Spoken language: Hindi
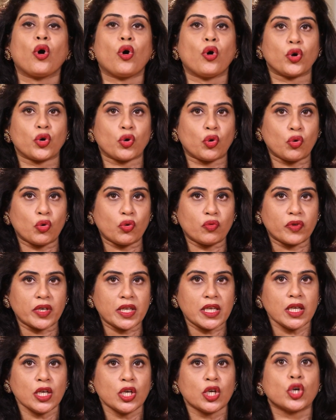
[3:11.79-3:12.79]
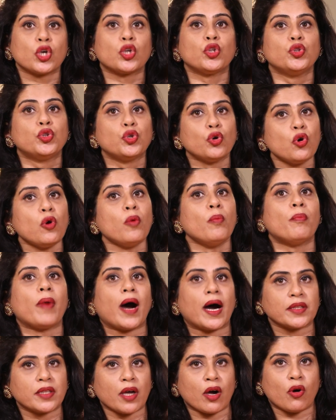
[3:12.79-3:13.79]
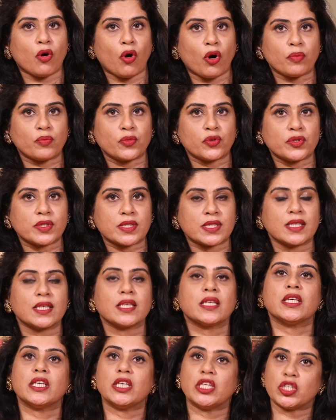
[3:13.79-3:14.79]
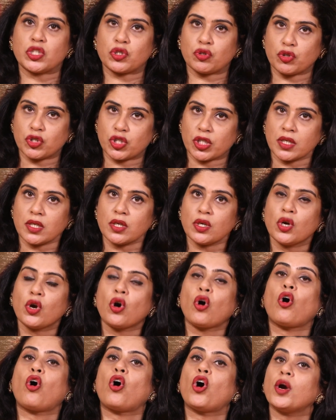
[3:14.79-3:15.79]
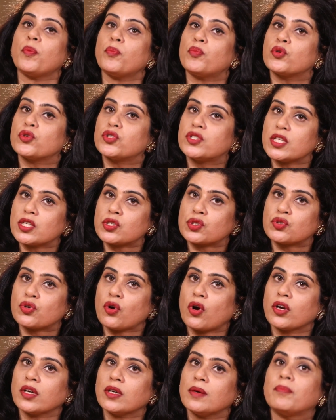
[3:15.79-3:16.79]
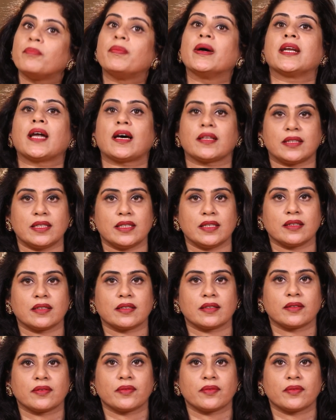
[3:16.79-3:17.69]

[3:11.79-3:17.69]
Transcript: और ओवरी दो मादा हॉर्मोन्स ईस्ट्रोजन और प्रोजेस्ट्रॉन बनाती है